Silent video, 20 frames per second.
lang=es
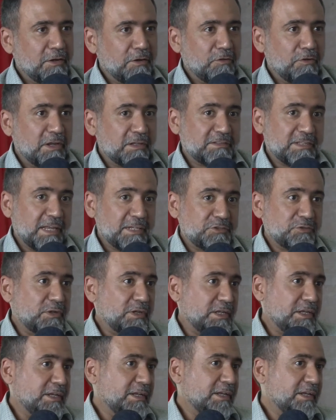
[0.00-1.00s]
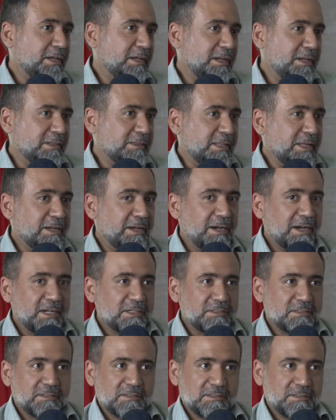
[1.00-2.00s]
lo que se ha hecho aquí en, Tech
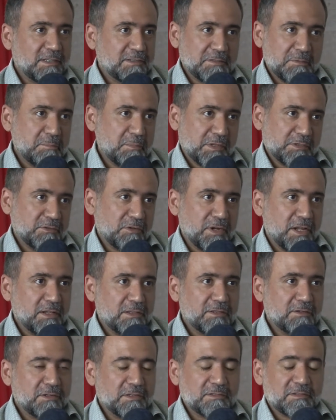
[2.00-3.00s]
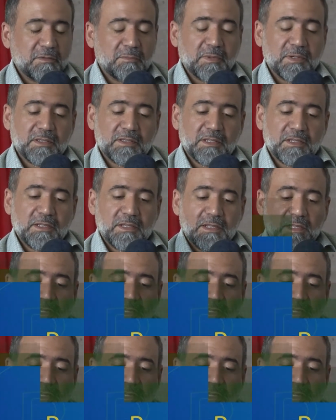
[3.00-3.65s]
Garage es, es impresionante, honestamente.